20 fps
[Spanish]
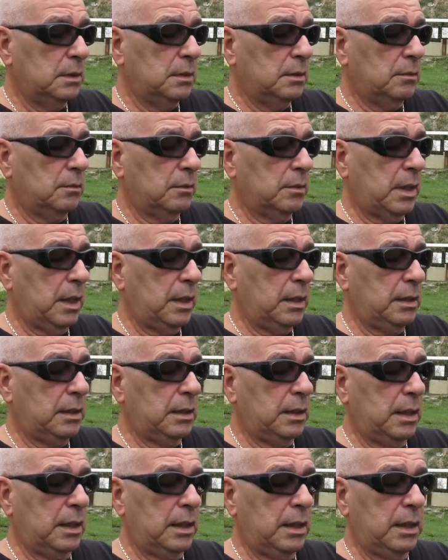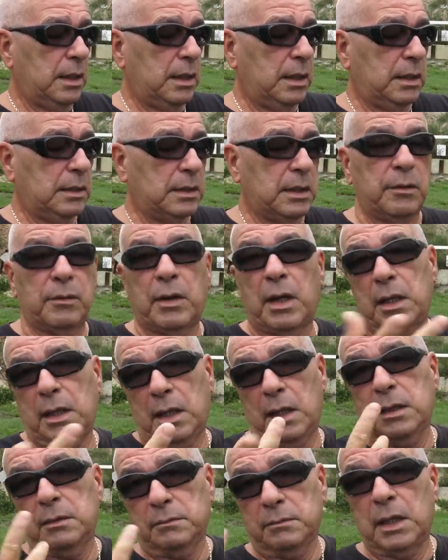¿ok? Eh,
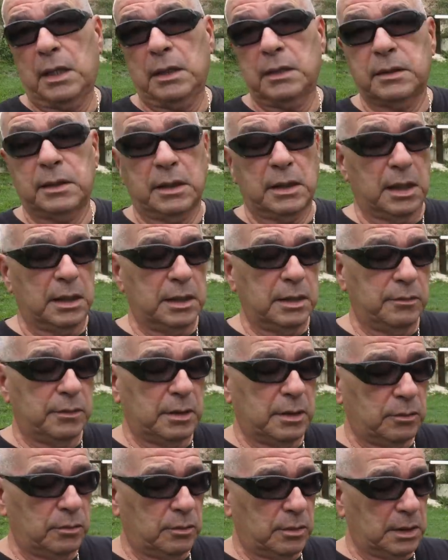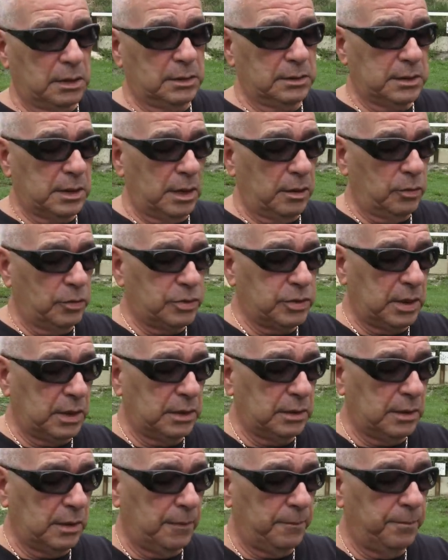llevada a este calibre, ¿no? Al
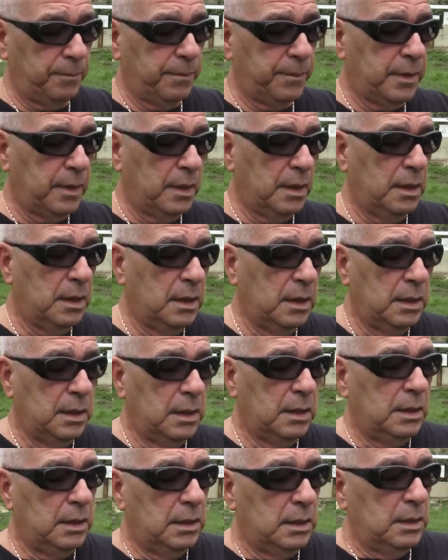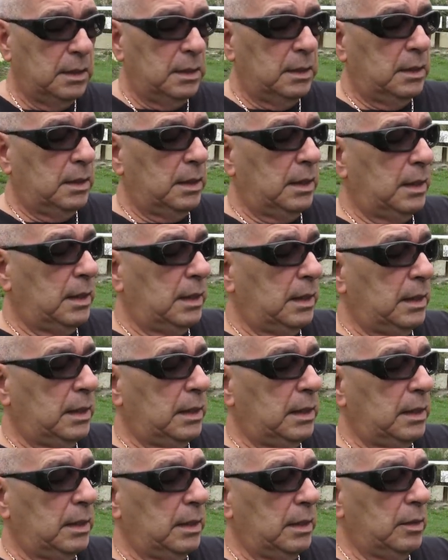380.
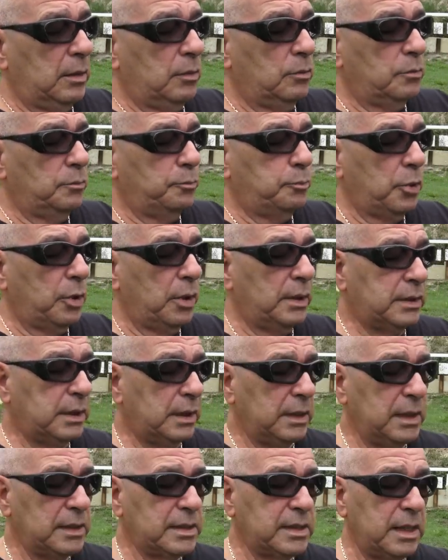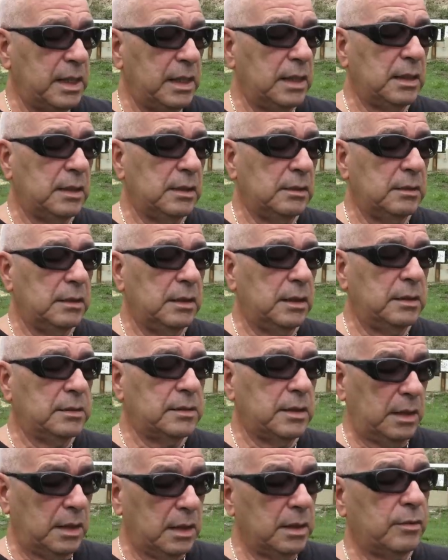Eh, es un proyectil de 100,
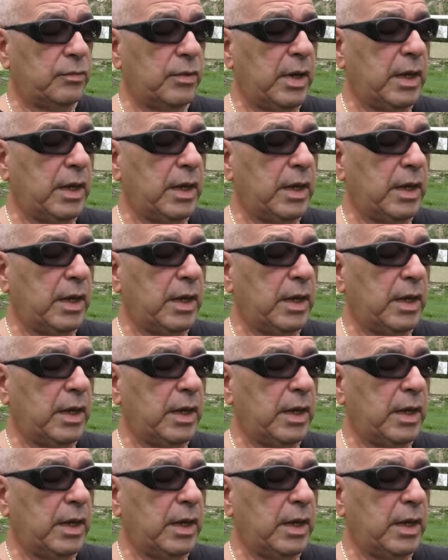100 eh,